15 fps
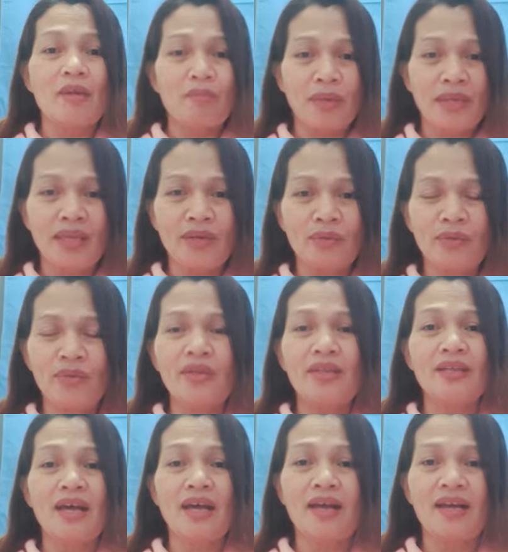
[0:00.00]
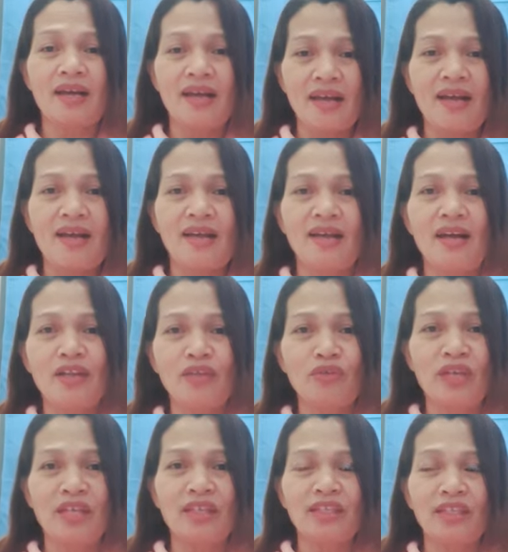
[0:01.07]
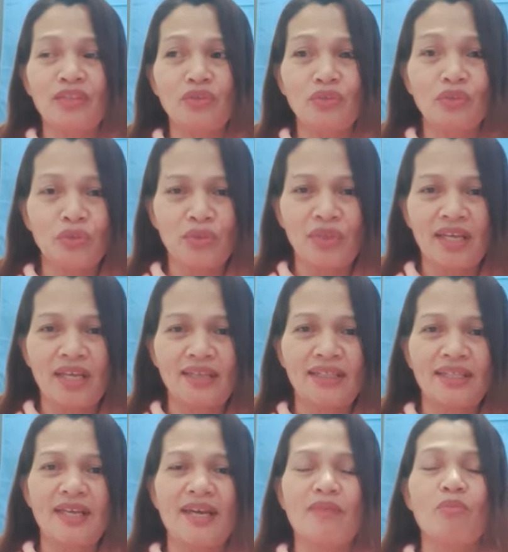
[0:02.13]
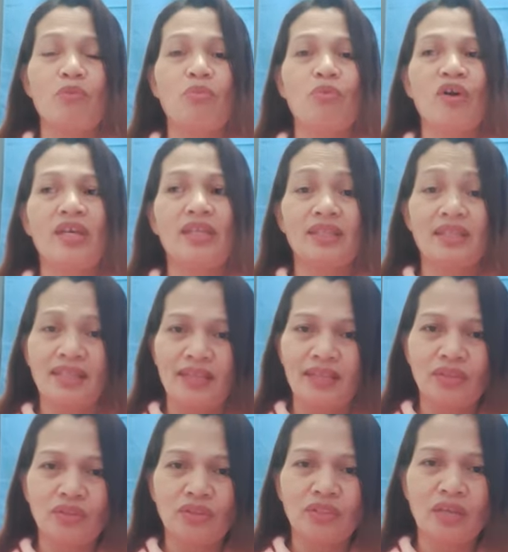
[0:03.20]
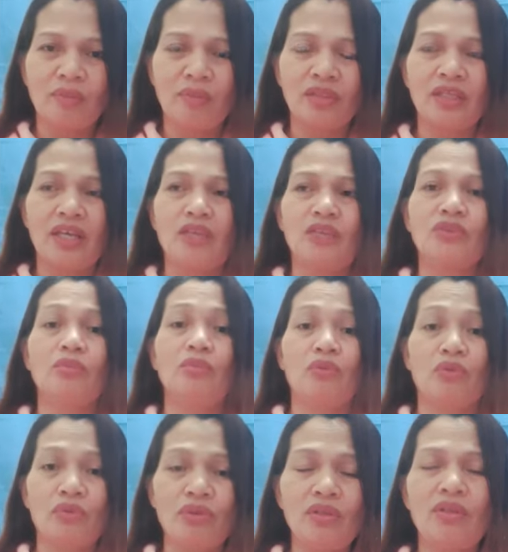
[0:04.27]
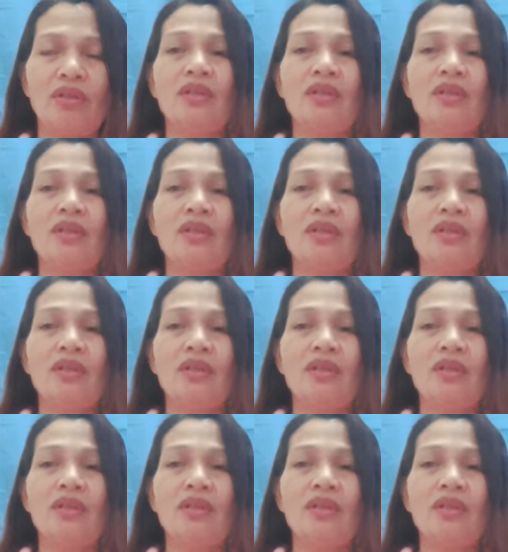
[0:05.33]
Pero na ano natin, na sure natin na bubuhayin tayo ng Diyos kapag tayo sumunod